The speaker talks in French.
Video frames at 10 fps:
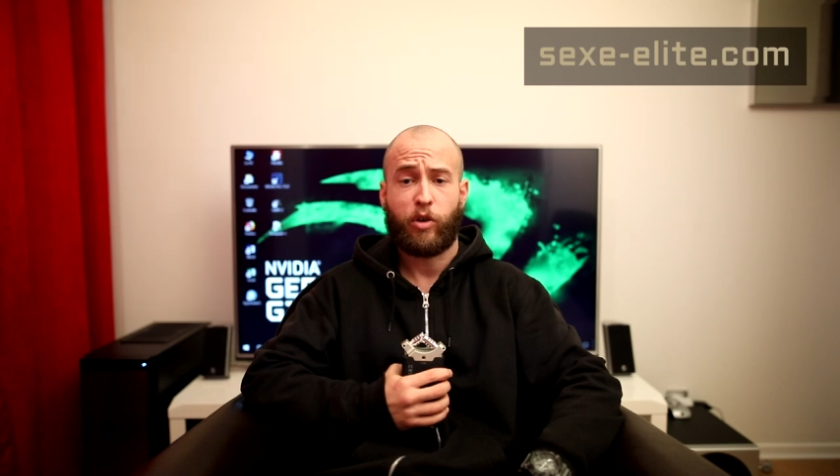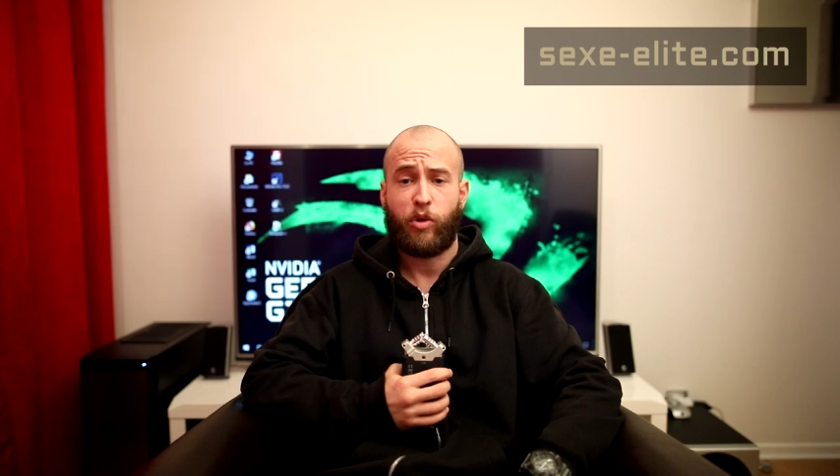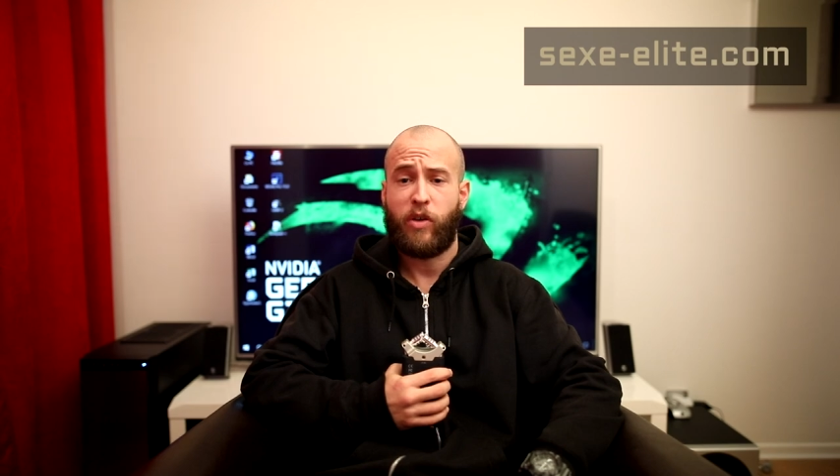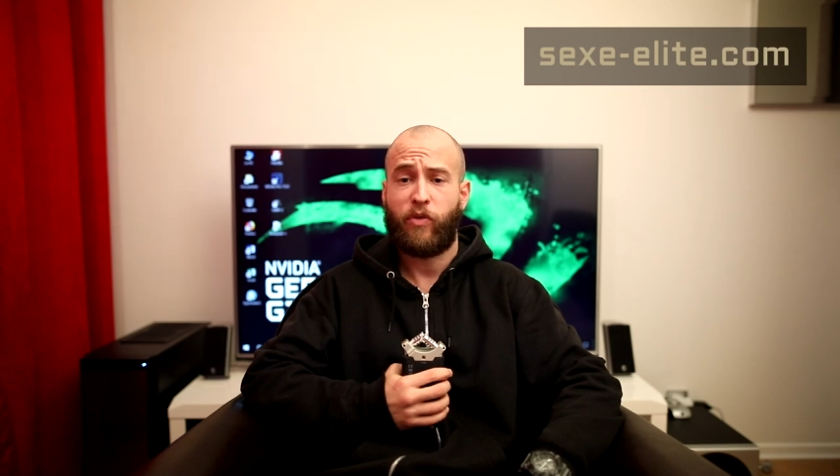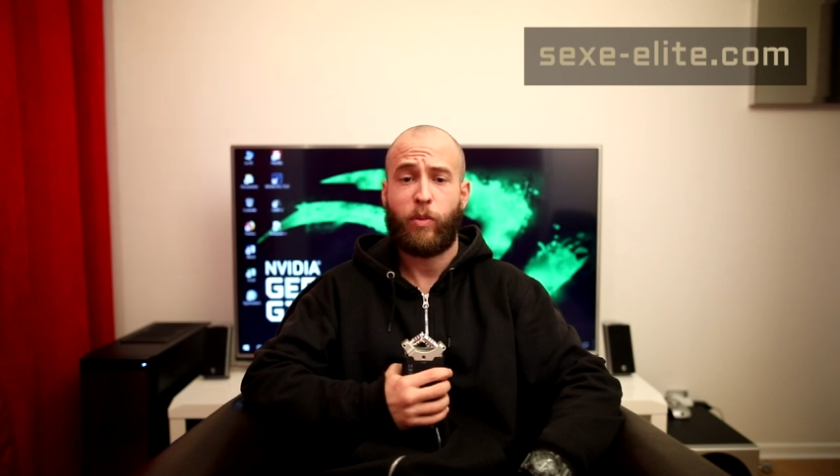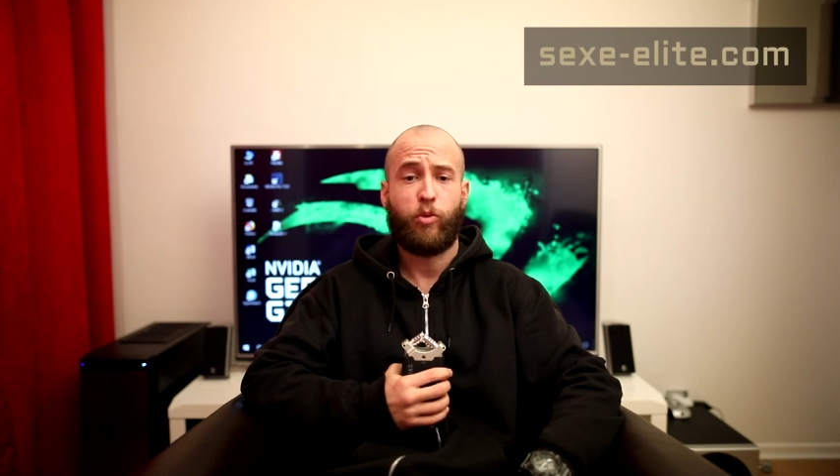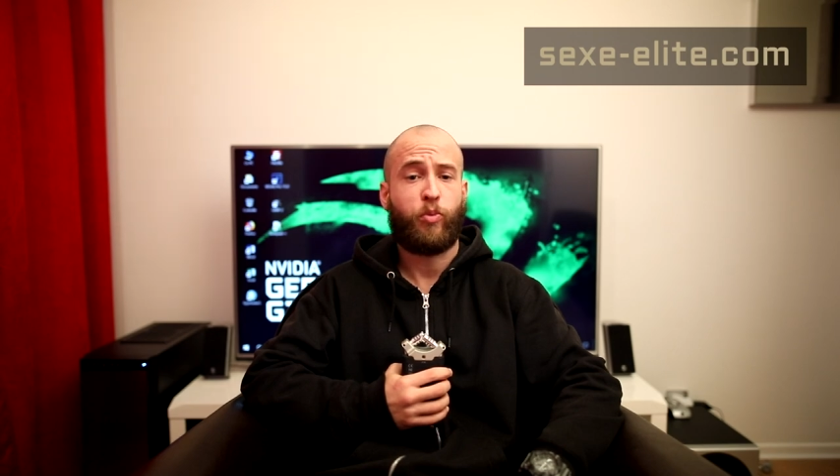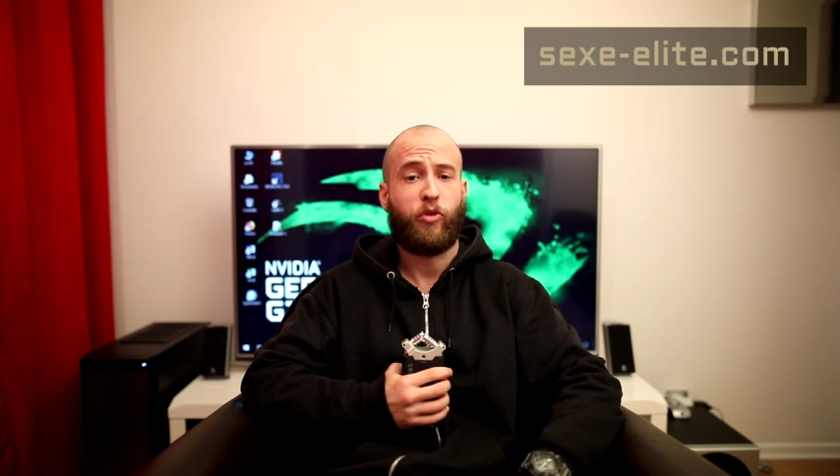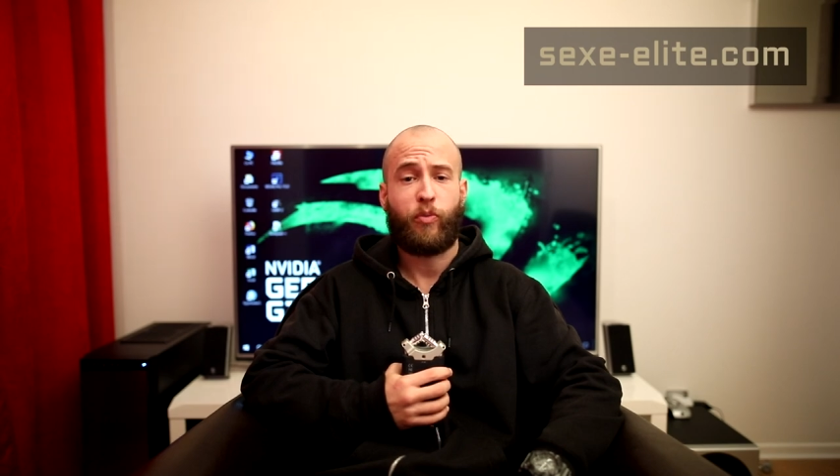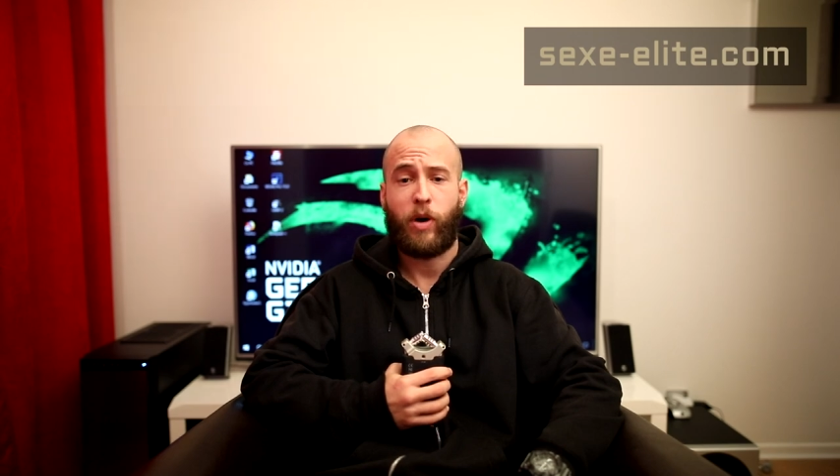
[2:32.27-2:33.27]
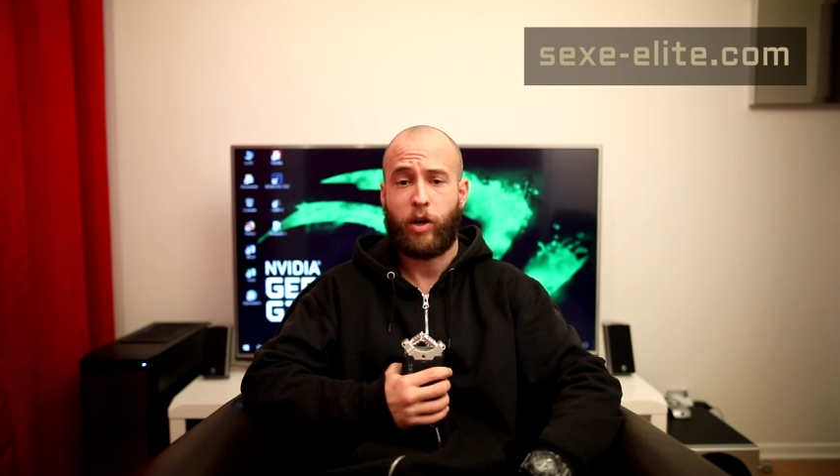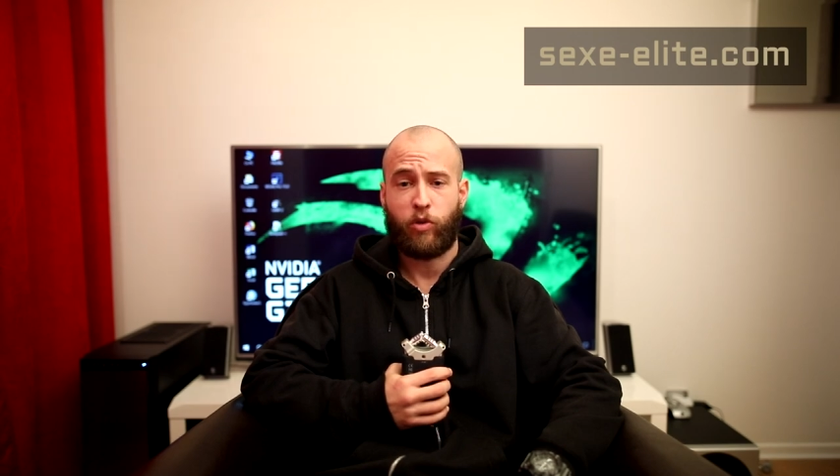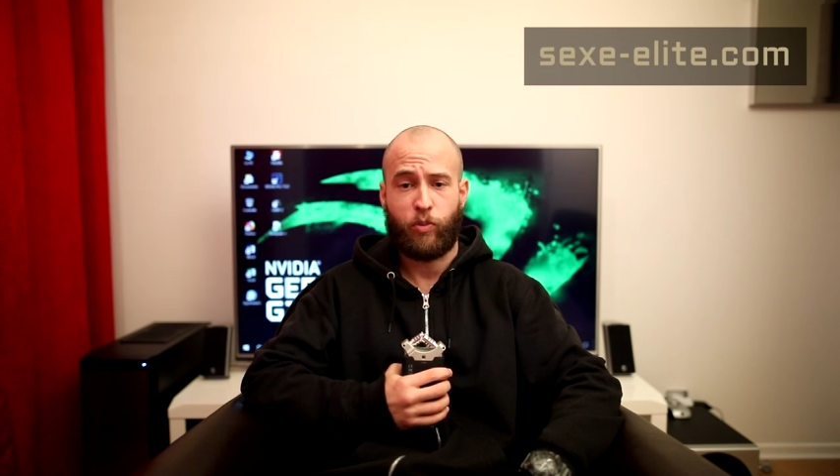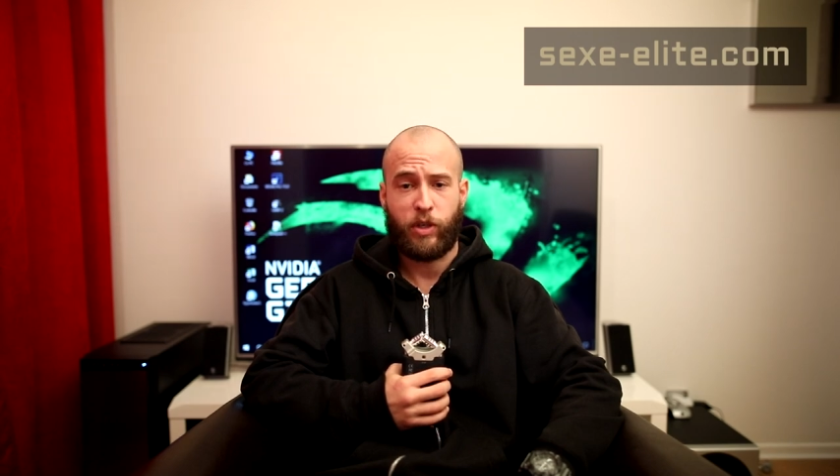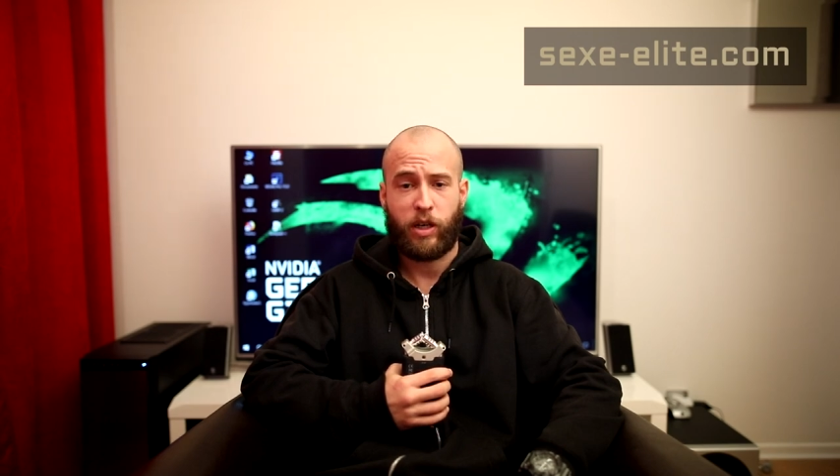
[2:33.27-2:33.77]
que les femmes ne peuvent pas
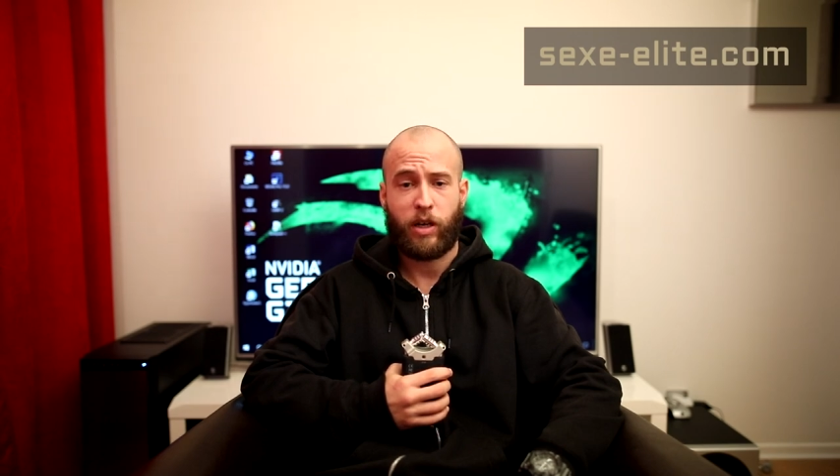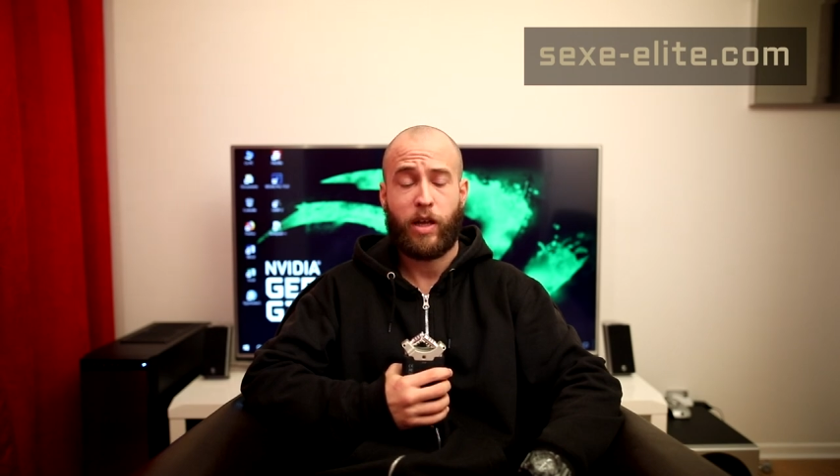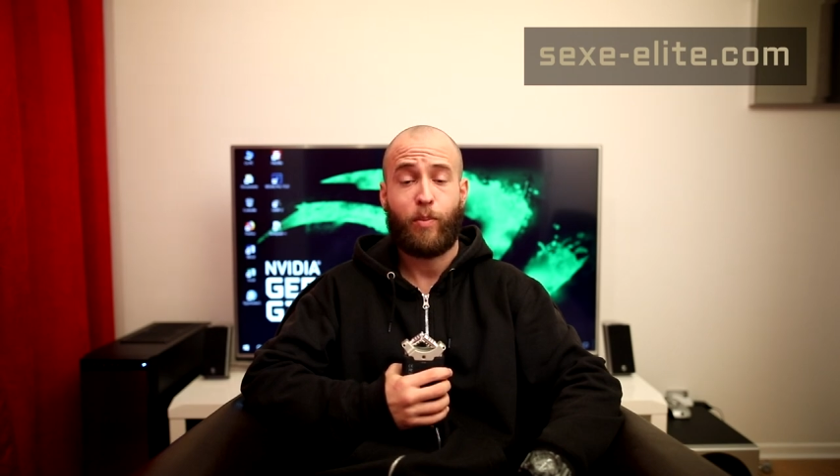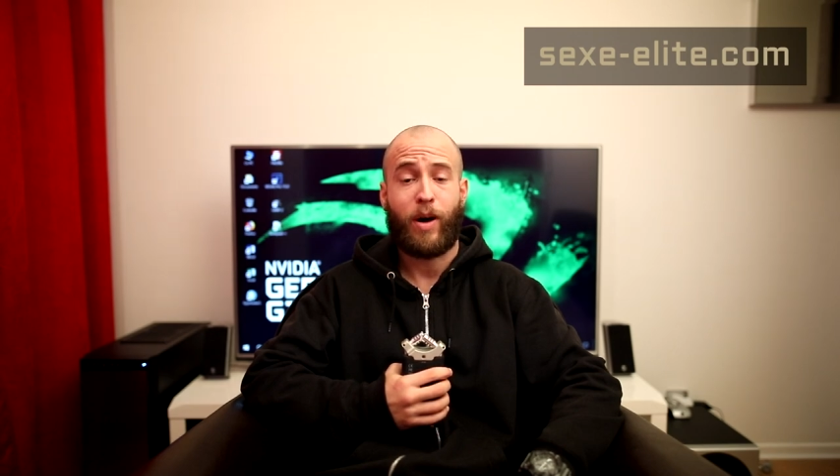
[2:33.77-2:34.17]
accomplir